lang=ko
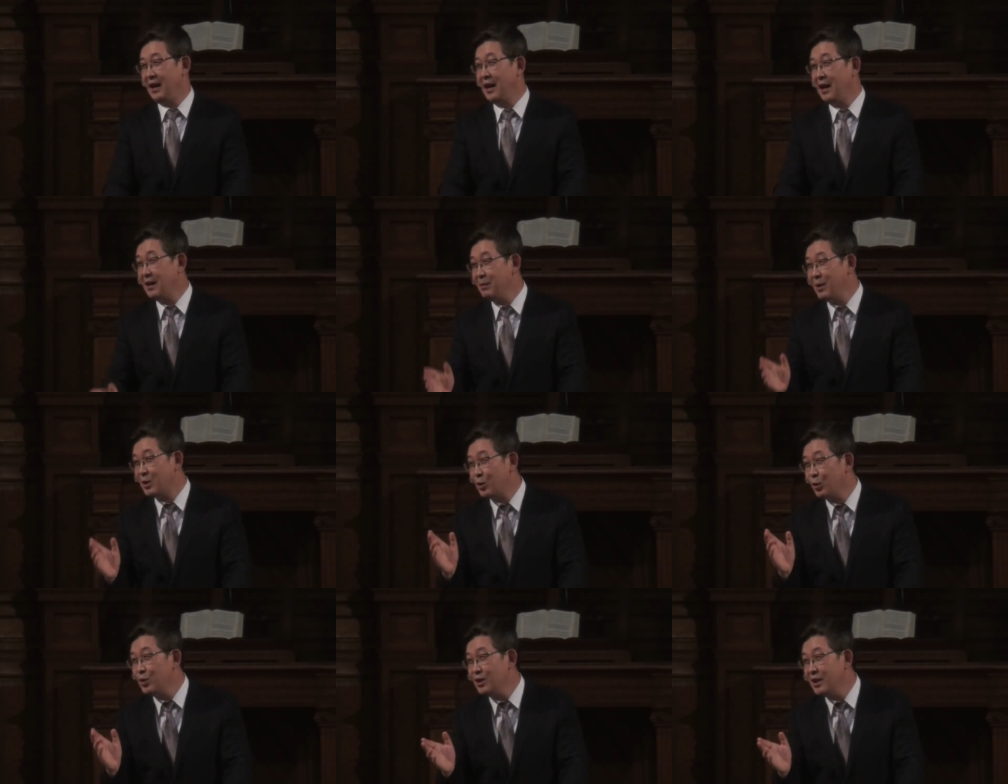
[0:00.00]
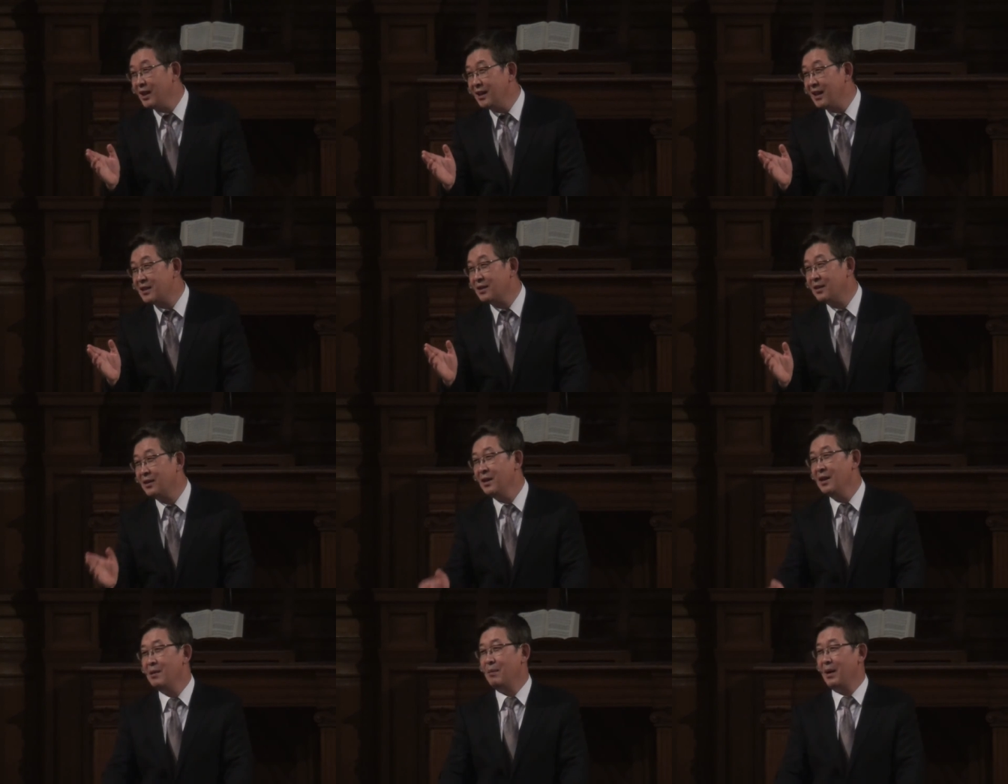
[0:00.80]
하나님의 존재에
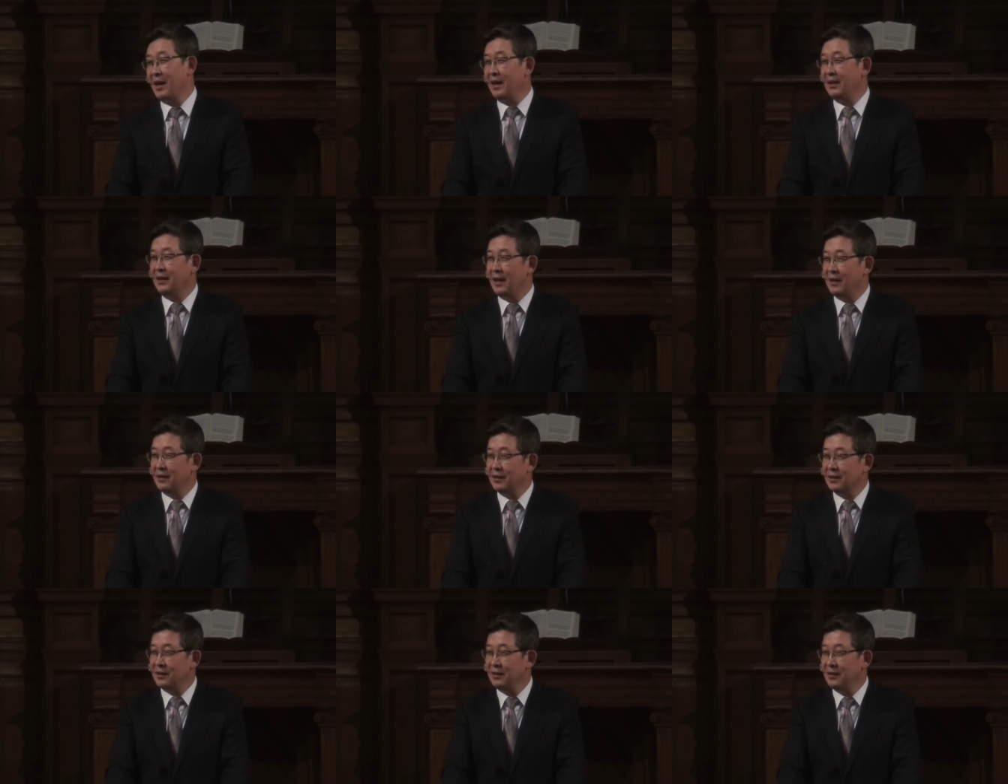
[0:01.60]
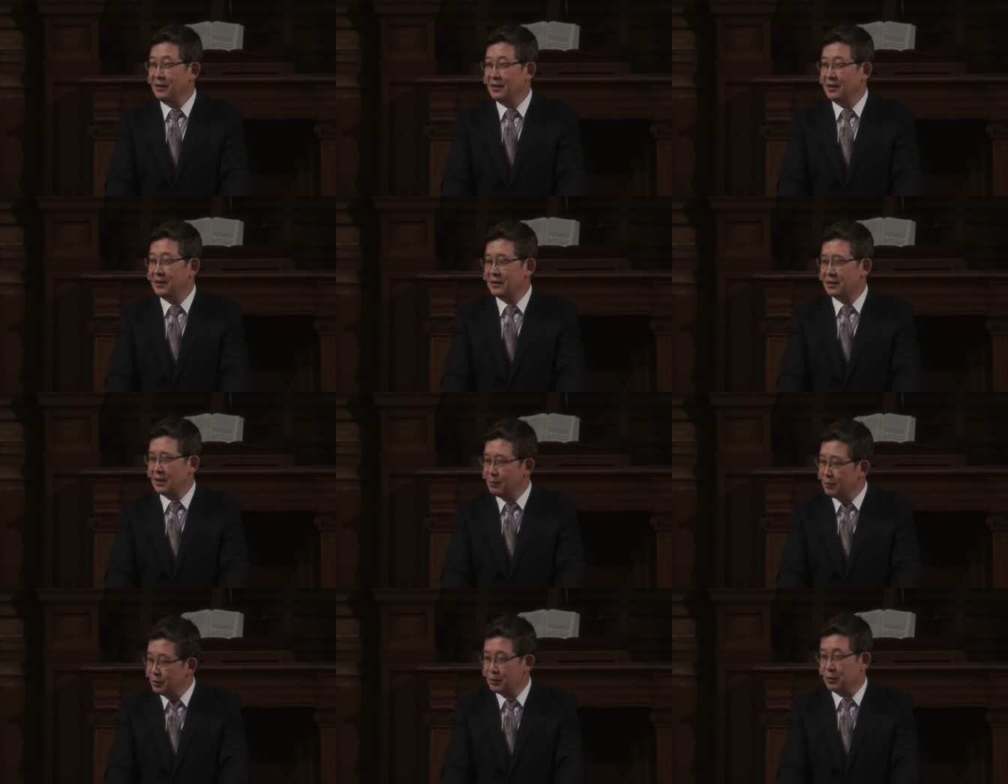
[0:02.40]
대해서 말한다는 것은
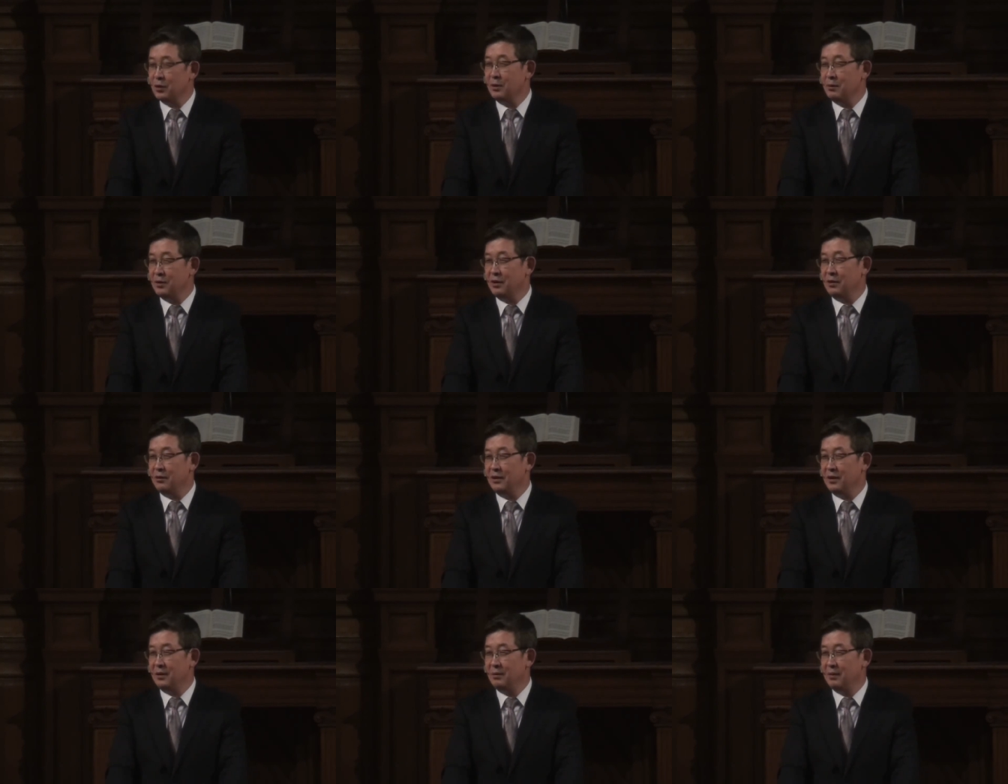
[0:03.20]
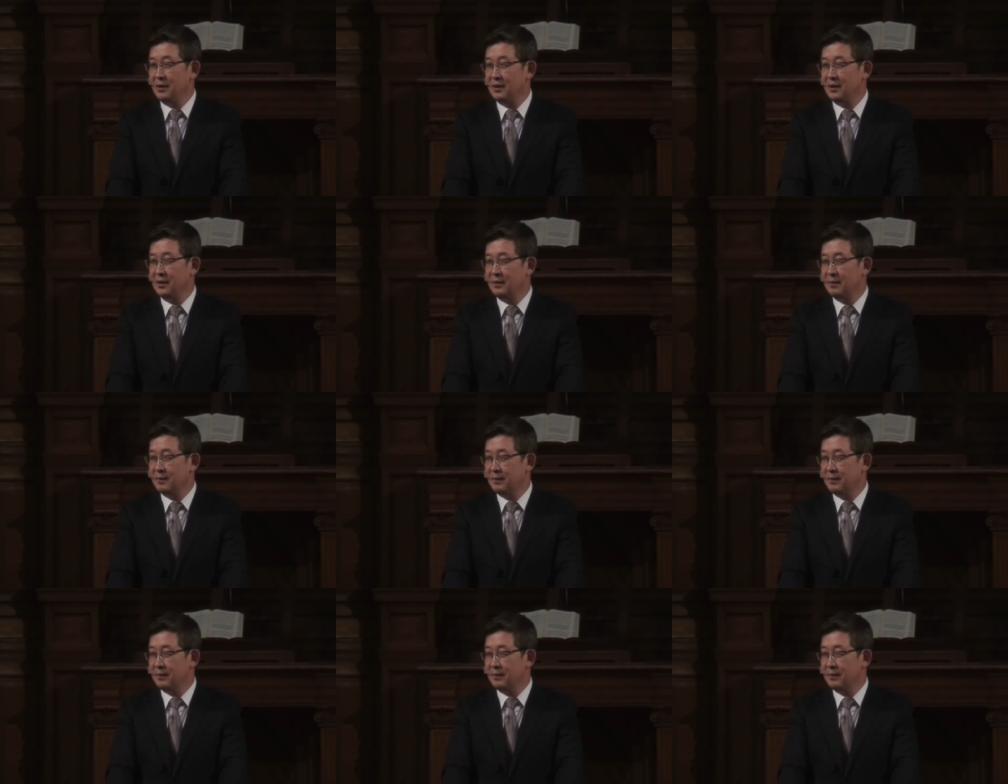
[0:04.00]
참으로 조심스러운 일입니다.